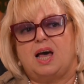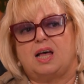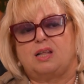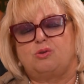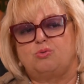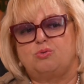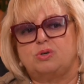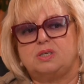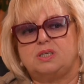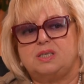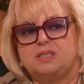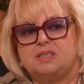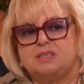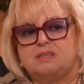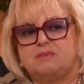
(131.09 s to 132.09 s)
одно
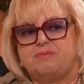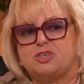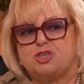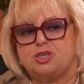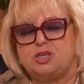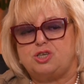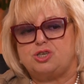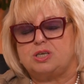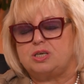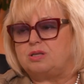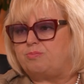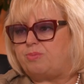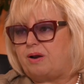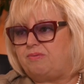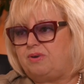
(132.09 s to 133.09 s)
из важнейших
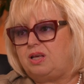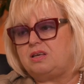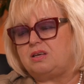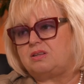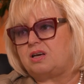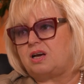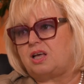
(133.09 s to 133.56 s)
направлений – это,